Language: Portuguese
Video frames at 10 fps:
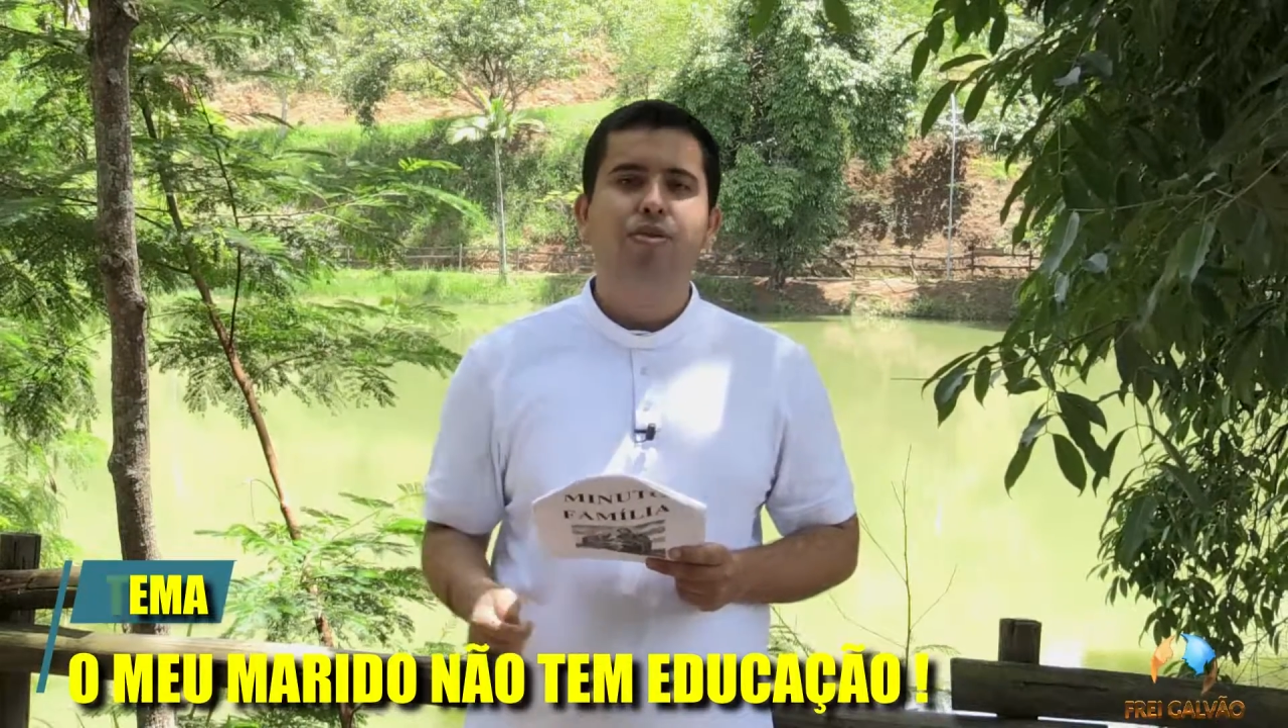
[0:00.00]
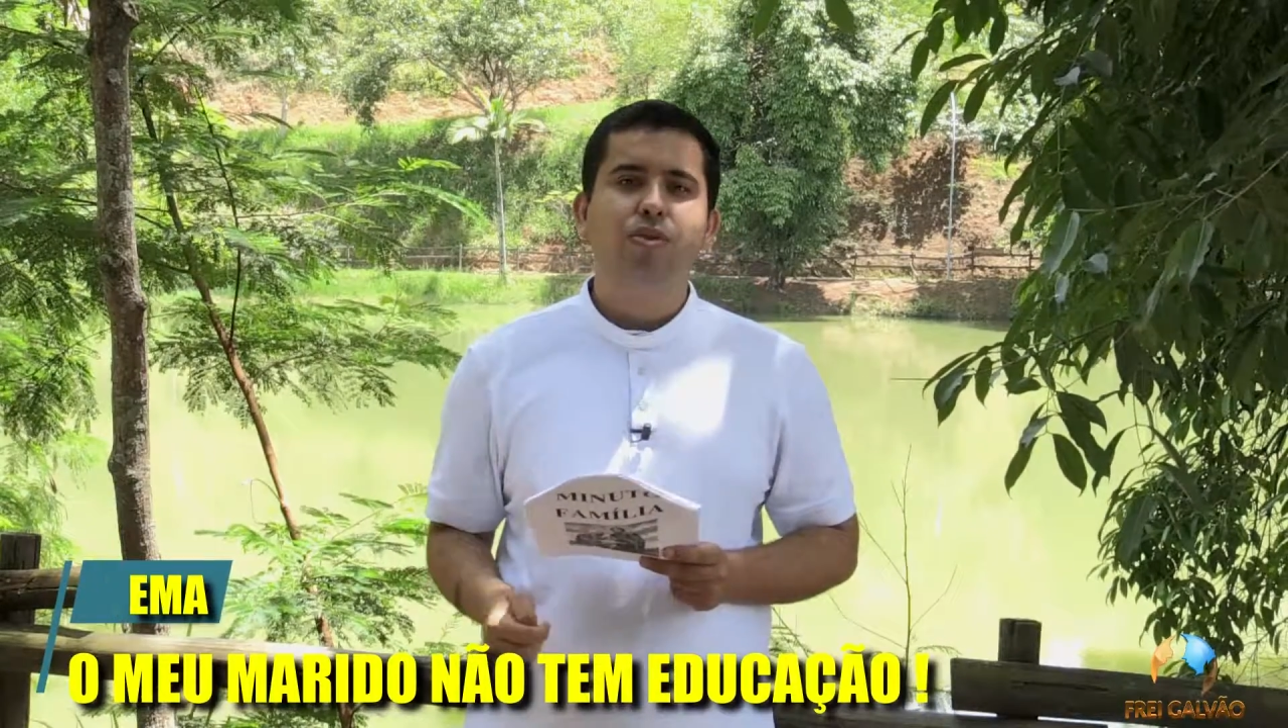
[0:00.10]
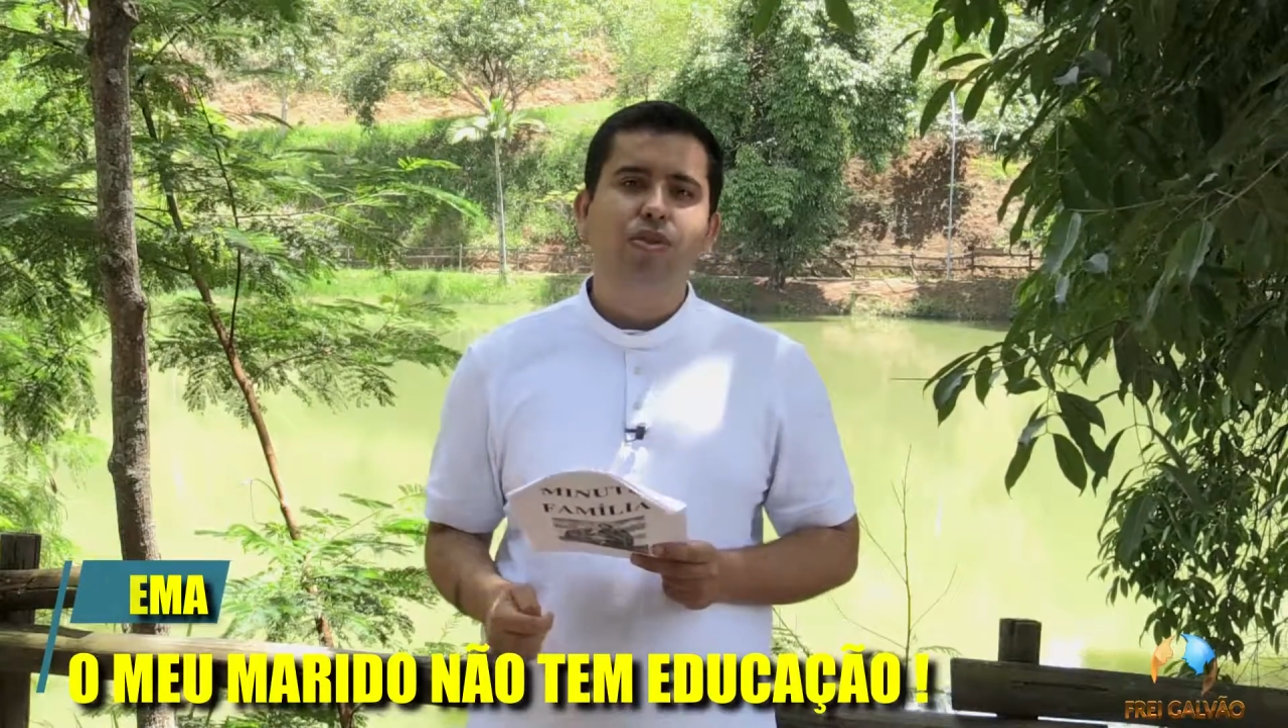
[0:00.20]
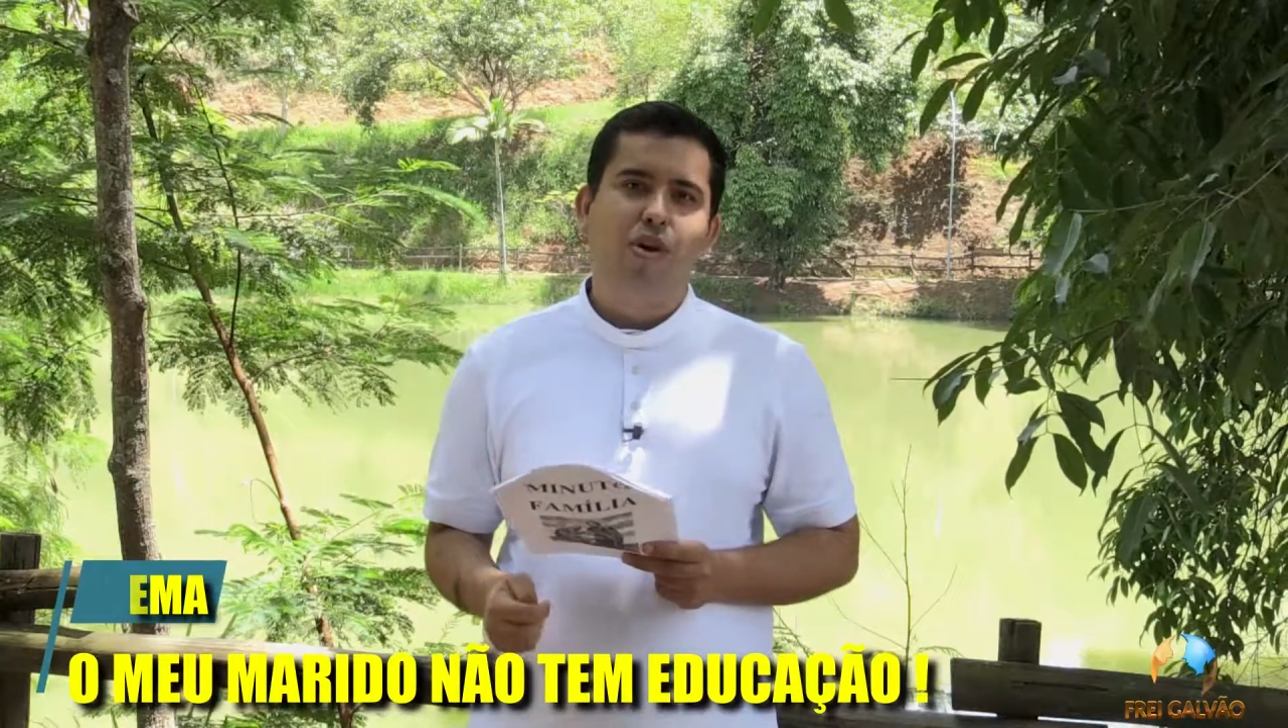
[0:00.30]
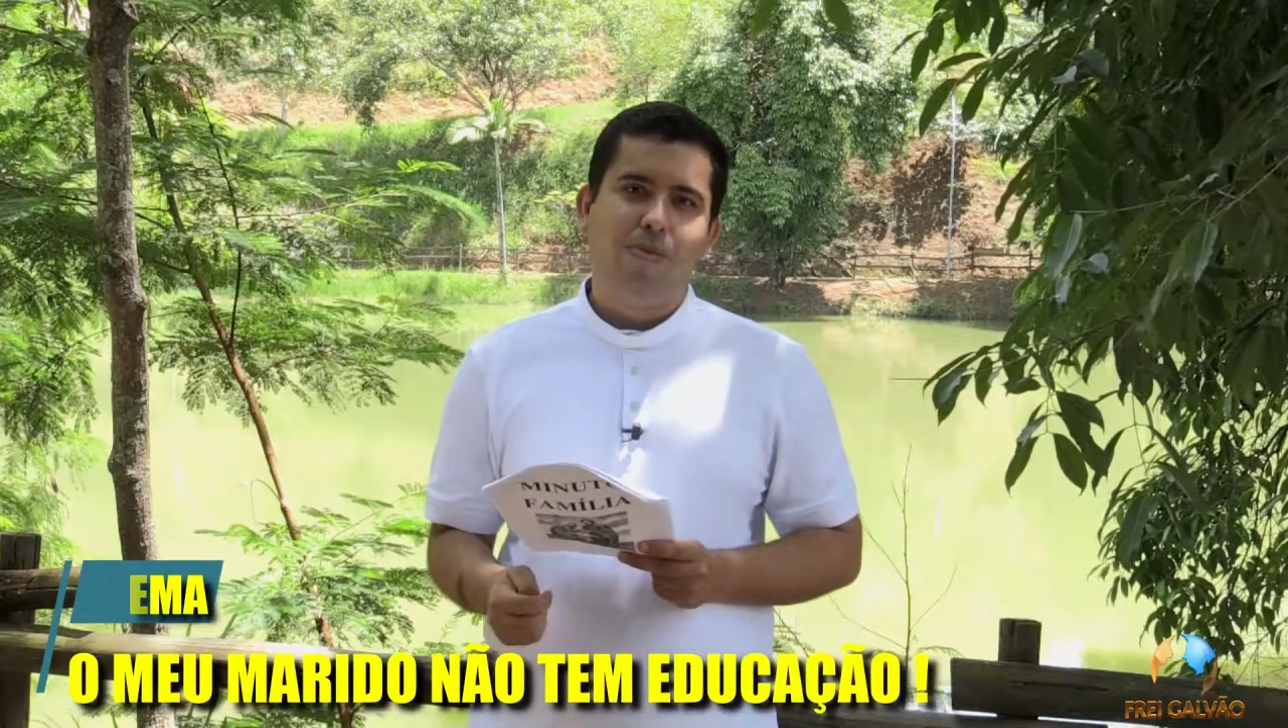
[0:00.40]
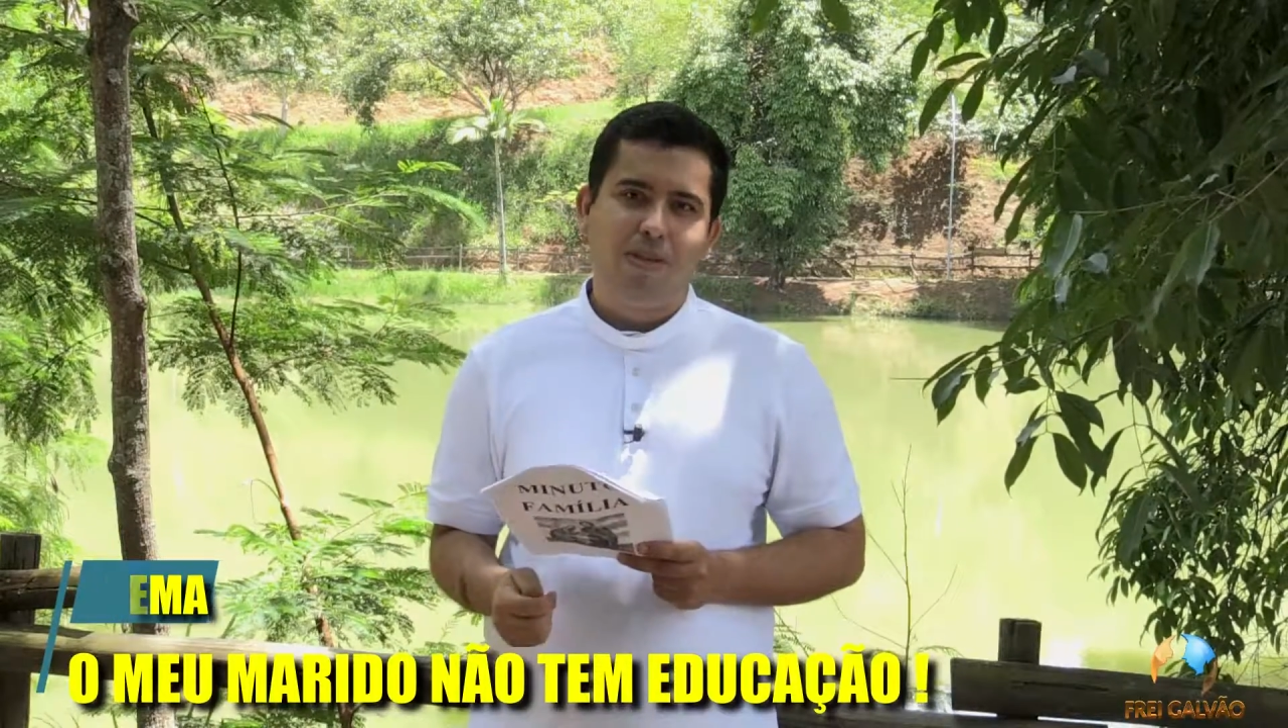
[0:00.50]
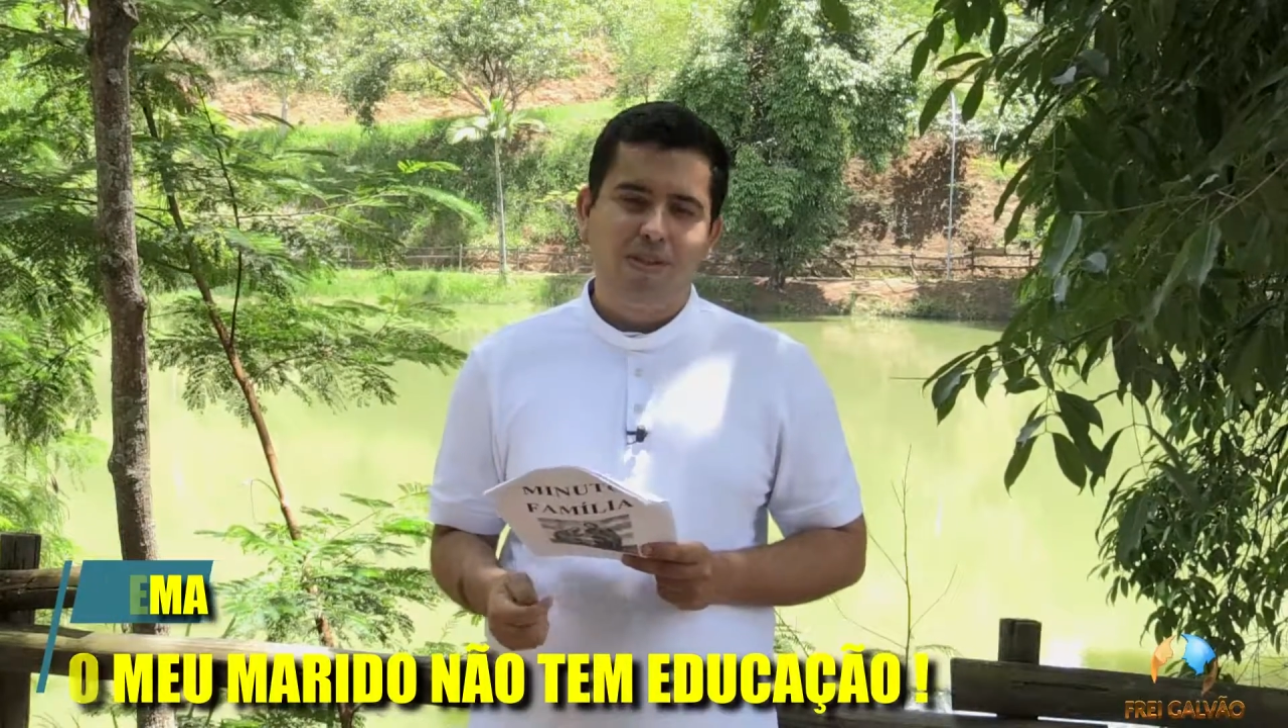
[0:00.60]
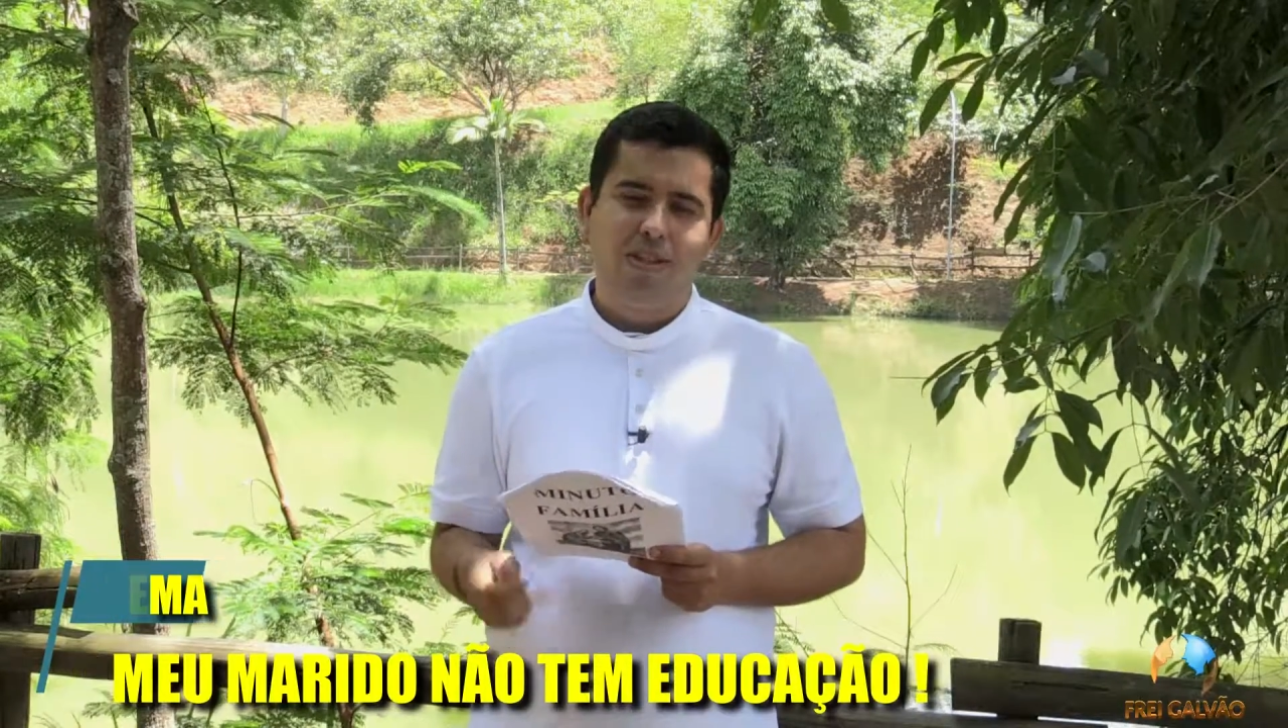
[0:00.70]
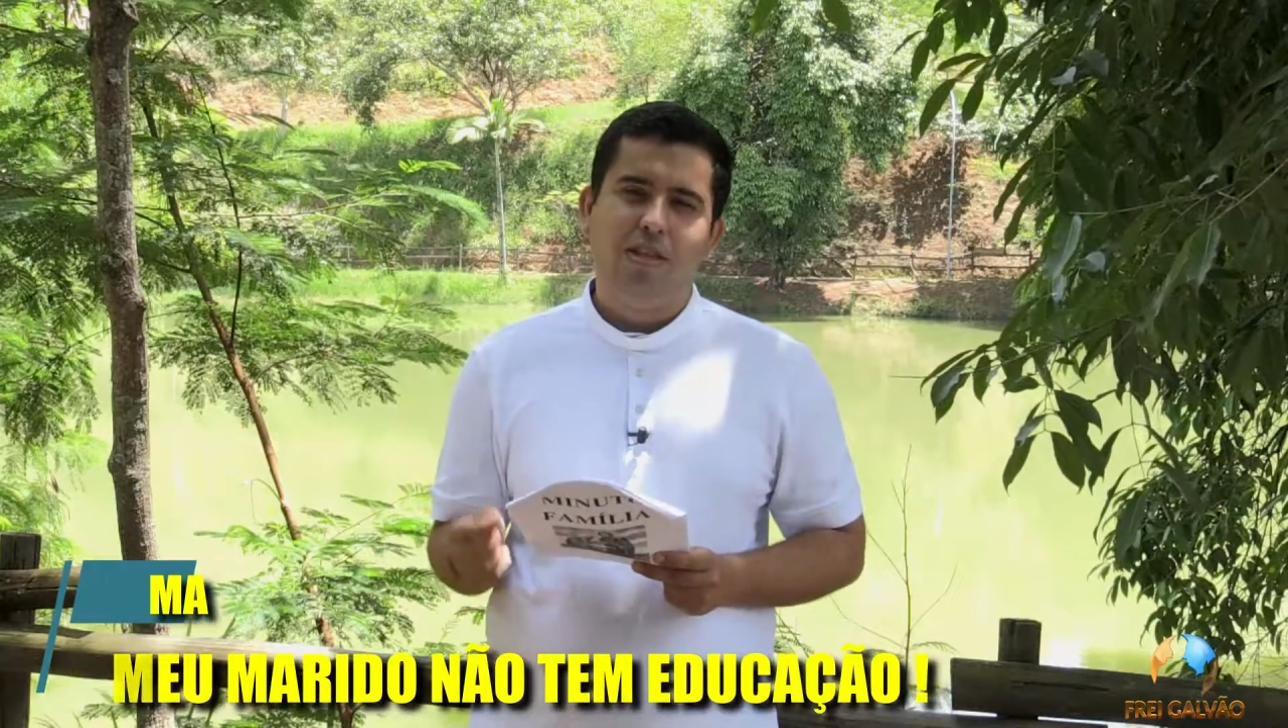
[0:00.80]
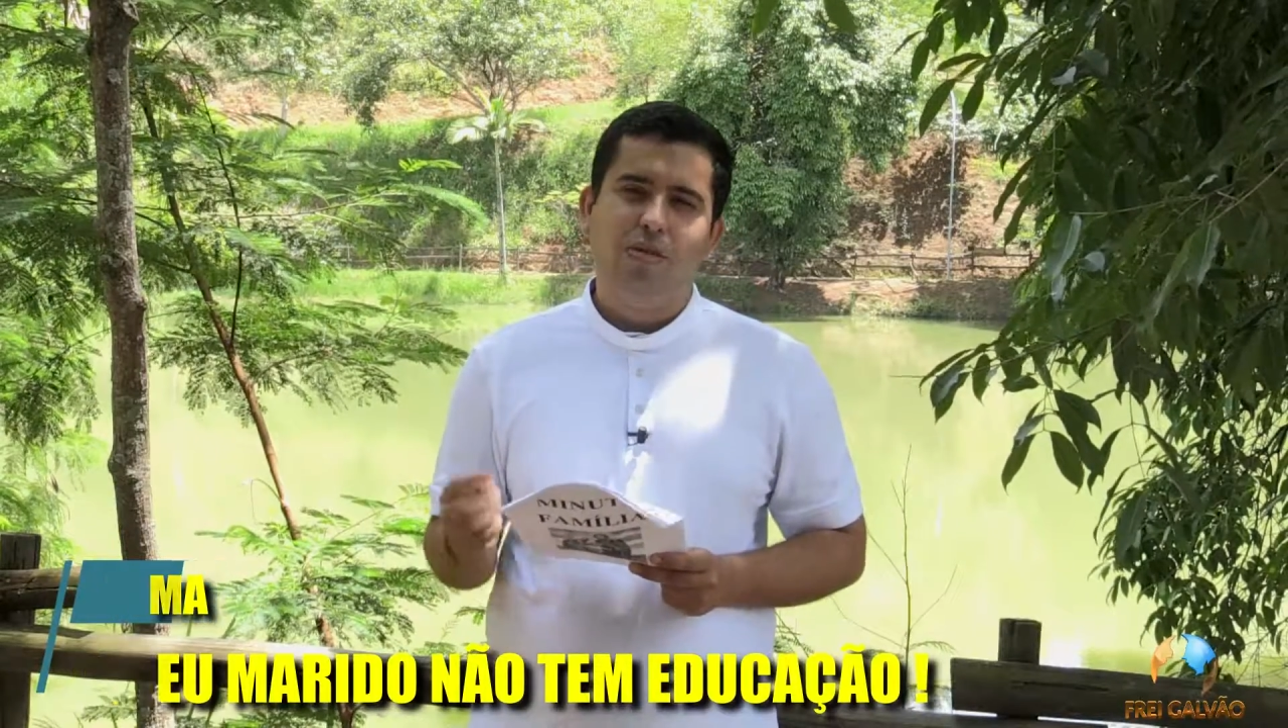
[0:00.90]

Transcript: nos homens,